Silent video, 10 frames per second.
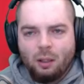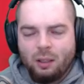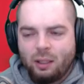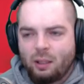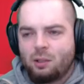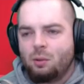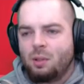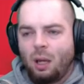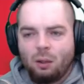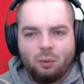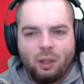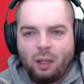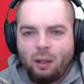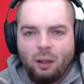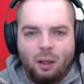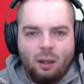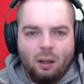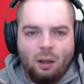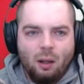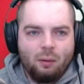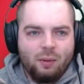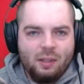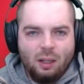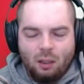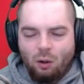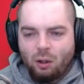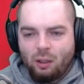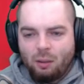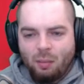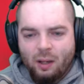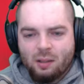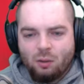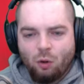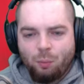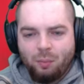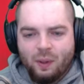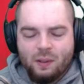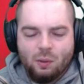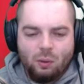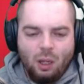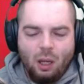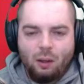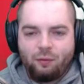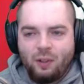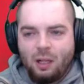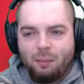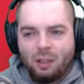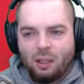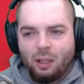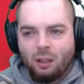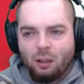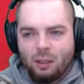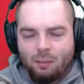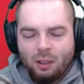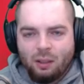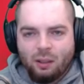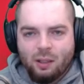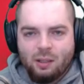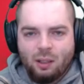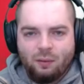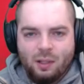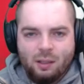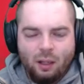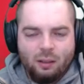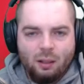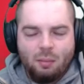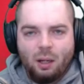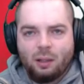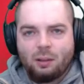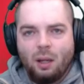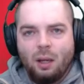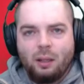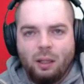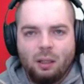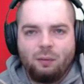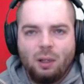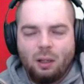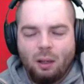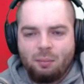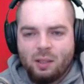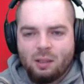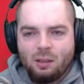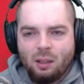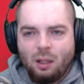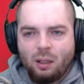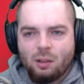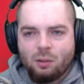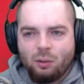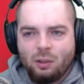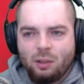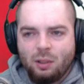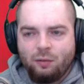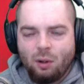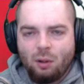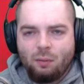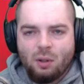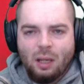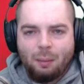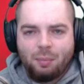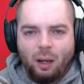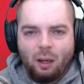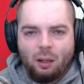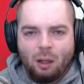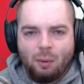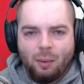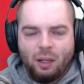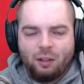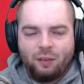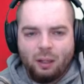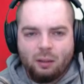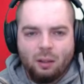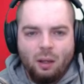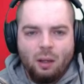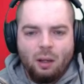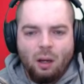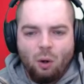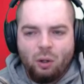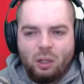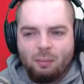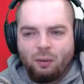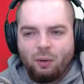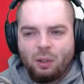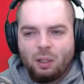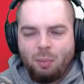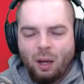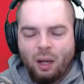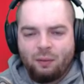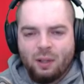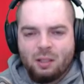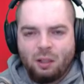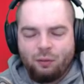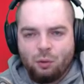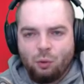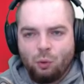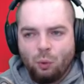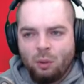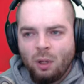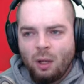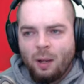Nicht jetzt zu sagen, okay, äh, wie es halt auch in den meisten Gruppen ist, so ja, viele Mitglieder, niemand interessiert, was der andere macht. Jeder will am besten die Klicks und die Followers abgeiern, aber im Endeffekt auch niemand wirklich bereit, was dafür zu tun.